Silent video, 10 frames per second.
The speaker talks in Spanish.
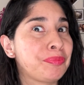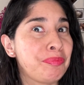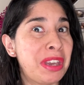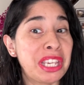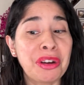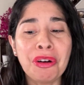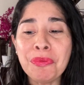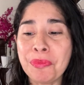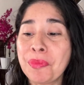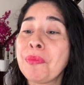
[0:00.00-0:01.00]
me
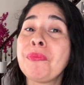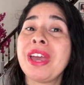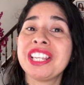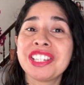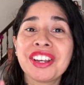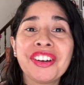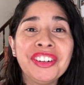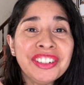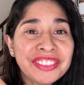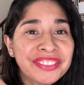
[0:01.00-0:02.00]
llegó, me
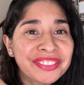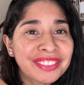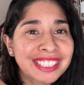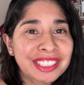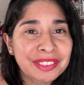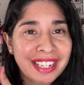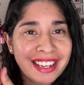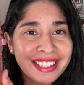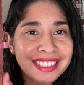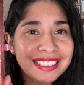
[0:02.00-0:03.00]
llegó.
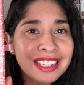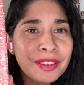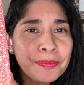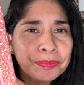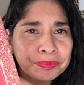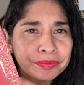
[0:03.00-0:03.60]
Ahí está.